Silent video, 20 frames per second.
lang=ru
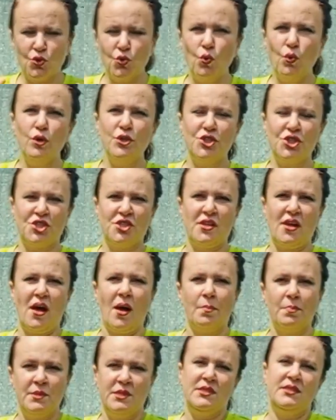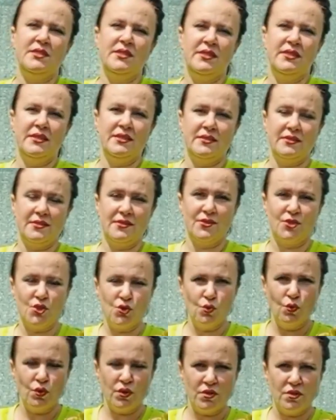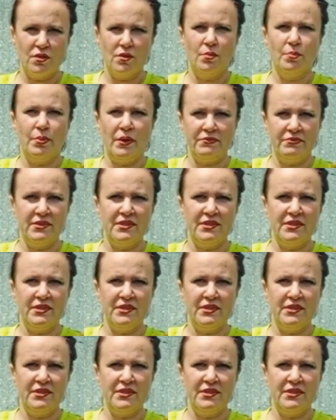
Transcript: точно определить сорт по